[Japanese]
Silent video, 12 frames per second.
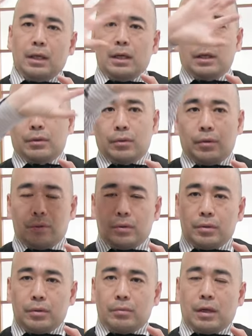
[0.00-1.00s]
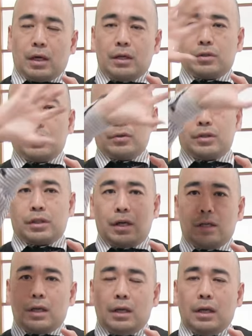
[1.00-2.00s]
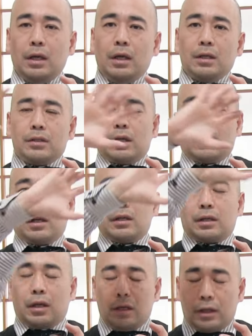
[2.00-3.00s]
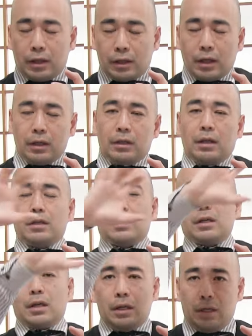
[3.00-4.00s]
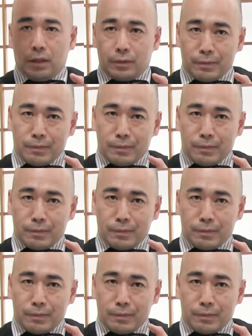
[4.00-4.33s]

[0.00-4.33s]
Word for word: あの、まあ、干渉地帯なり、敵、敵対的じゃない